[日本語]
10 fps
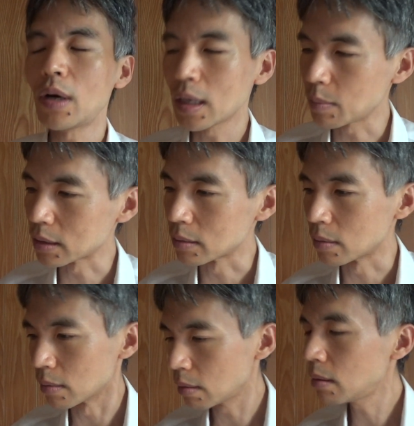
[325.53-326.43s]
もありま
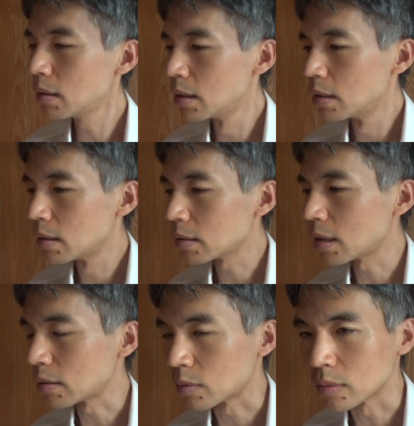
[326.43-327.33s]
すいうの
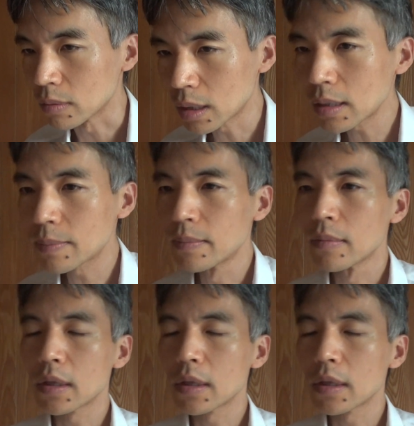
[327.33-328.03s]
なるほどね。